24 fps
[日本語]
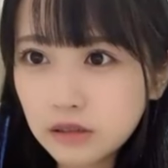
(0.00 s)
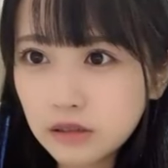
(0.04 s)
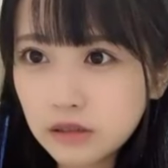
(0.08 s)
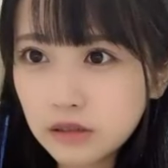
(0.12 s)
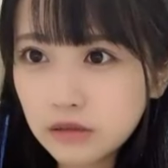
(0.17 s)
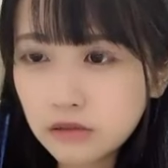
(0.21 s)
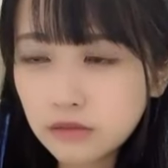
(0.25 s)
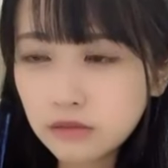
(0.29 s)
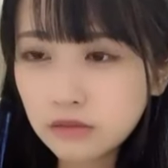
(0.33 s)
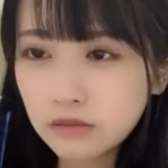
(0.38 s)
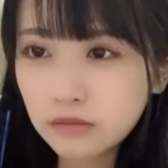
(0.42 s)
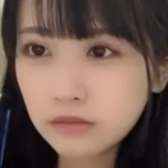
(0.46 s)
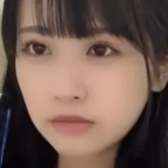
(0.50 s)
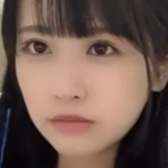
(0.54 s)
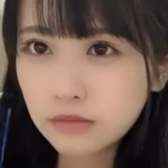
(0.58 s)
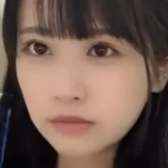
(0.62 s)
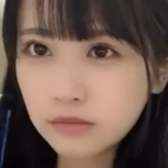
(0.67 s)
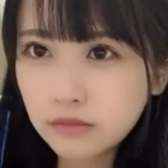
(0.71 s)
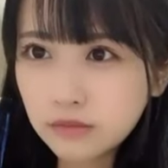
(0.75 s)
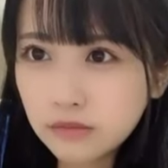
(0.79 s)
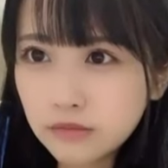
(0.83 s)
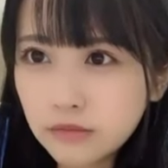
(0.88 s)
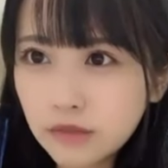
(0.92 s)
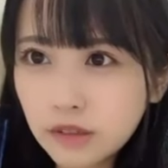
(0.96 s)
そう
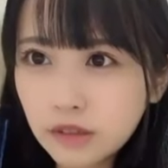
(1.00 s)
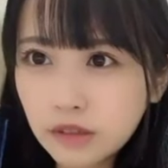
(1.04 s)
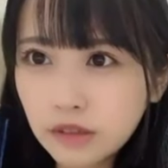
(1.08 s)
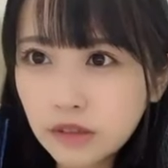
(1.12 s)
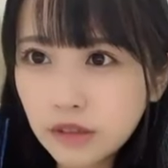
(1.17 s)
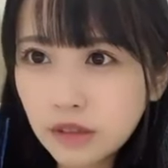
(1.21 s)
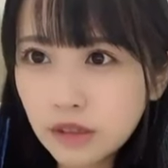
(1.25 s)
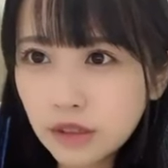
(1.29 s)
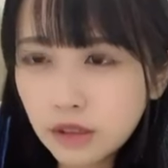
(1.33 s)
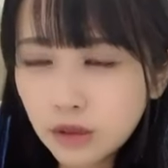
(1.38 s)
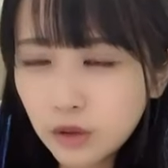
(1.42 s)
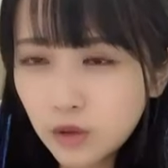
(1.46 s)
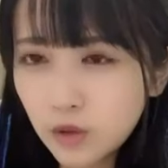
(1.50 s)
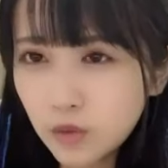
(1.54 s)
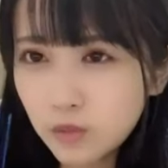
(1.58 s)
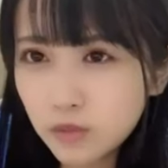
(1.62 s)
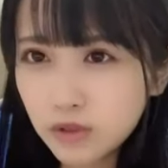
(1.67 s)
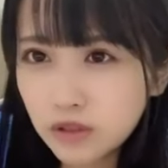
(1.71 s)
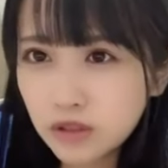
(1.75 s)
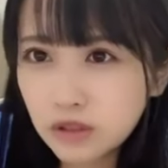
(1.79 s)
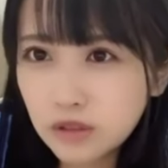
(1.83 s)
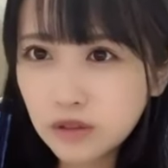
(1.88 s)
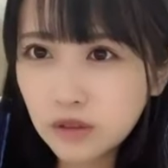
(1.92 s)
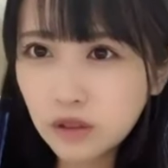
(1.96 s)
今日も
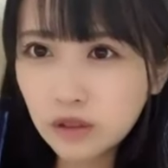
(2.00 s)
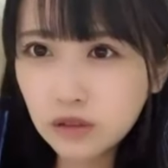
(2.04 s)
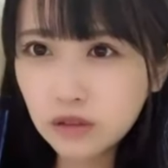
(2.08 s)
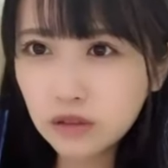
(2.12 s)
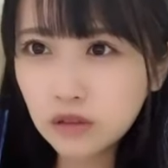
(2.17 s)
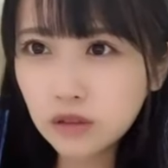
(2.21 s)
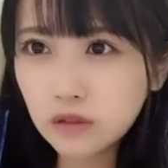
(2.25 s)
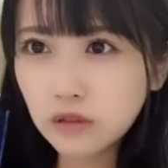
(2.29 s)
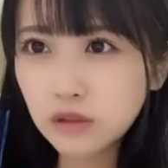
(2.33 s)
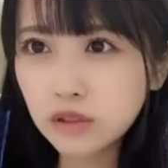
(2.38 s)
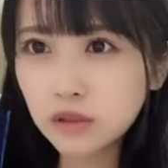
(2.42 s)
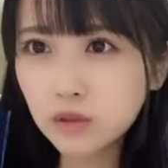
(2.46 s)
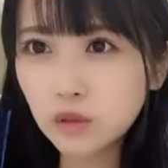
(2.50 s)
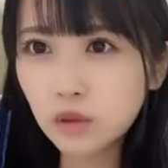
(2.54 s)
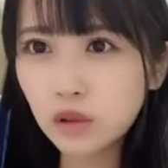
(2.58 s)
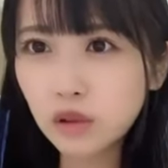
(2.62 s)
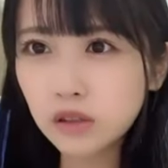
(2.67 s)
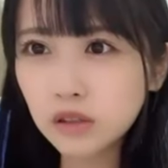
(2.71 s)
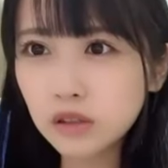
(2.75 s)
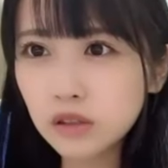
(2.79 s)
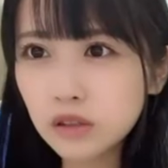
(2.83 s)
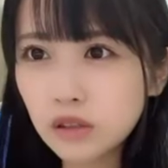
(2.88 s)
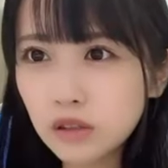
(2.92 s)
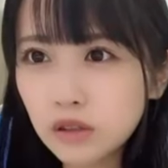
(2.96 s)
シール買ったのえそう
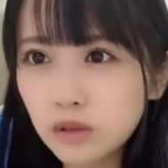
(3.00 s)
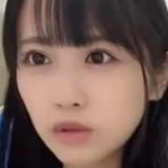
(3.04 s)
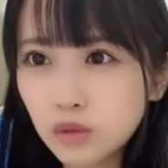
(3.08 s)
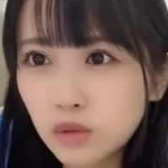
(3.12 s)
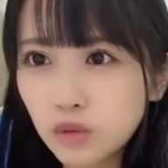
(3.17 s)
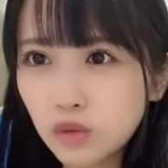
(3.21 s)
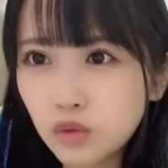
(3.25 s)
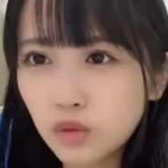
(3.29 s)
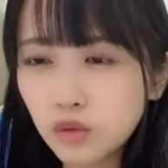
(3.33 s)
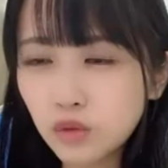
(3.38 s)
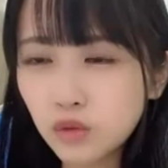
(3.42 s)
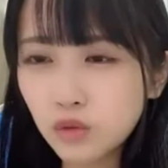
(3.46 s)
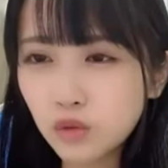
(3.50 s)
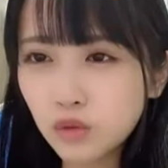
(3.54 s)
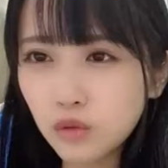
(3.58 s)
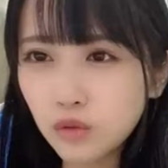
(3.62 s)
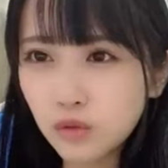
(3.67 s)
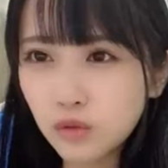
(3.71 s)
買ったよ